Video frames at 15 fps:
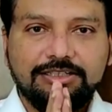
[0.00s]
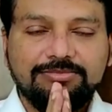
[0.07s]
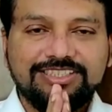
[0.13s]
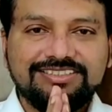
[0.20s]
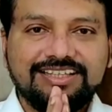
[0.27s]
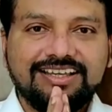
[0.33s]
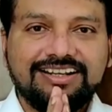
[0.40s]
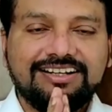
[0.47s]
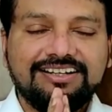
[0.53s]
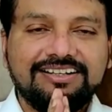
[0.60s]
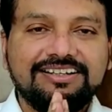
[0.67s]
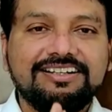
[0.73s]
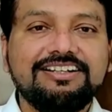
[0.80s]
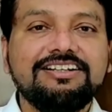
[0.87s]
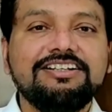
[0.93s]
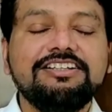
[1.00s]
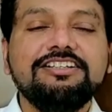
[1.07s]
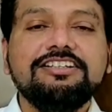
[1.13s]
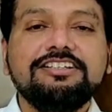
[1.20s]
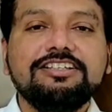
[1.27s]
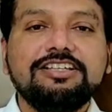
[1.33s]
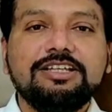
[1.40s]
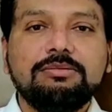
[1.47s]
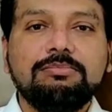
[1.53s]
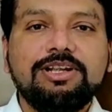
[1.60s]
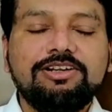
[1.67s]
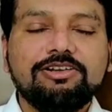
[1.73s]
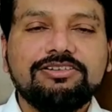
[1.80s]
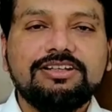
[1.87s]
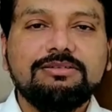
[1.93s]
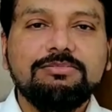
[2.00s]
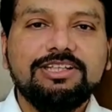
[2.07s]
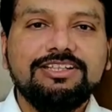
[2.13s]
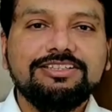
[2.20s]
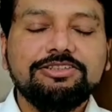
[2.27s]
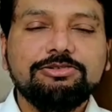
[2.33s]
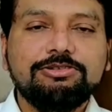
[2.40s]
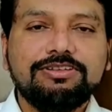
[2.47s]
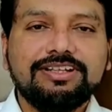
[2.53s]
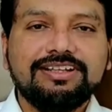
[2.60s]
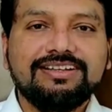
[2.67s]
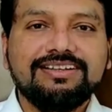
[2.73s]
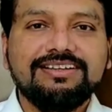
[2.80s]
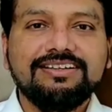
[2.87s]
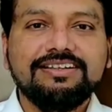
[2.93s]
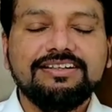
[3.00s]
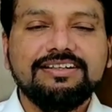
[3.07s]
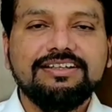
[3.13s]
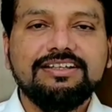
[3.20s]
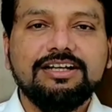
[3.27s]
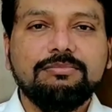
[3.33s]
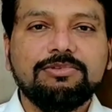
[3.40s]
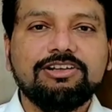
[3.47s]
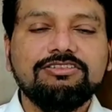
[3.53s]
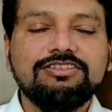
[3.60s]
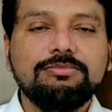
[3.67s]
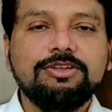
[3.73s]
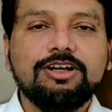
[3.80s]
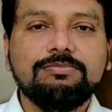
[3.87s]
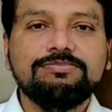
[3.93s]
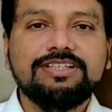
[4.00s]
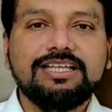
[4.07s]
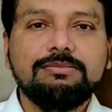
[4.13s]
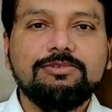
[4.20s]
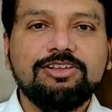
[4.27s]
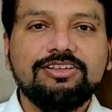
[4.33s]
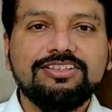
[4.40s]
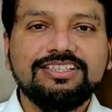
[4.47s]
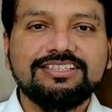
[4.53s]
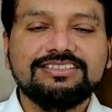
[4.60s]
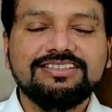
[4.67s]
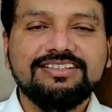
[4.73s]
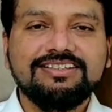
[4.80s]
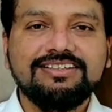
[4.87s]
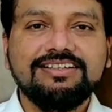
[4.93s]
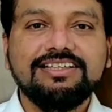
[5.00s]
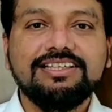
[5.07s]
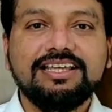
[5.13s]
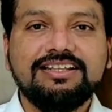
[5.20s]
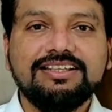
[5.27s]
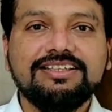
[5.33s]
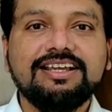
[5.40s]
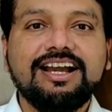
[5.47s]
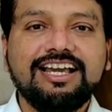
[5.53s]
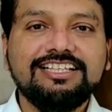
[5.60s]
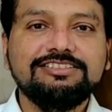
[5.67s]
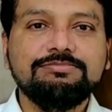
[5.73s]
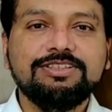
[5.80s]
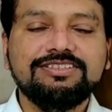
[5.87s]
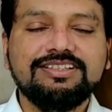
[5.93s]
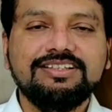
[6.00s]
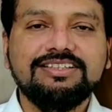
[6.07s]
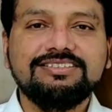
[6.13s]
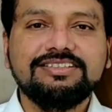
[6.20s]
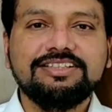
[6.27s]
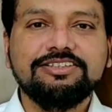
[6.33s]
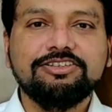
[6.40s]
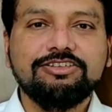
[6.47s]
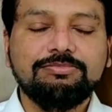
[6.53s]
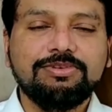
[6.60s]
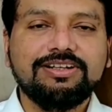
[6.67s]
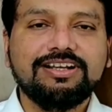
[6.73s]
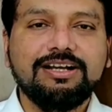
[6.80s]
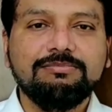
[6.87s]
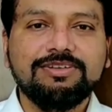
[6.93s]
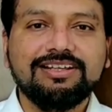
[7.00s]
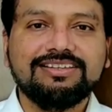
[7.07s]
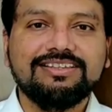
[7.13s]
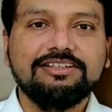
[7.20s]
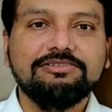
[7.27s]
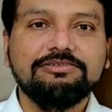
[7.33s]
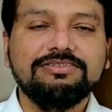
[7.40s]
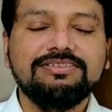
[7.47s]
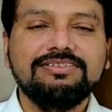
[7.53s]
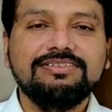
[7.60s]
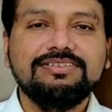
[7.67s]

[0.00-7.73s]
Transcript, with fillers: नमस्कार मैं डॉक्टर मनीष तोटे अमरावती में ऑप्थेलमोलॉजिस्ट यानी कि आई स्पेशलिस्ट के तौर पर काम करता हूँ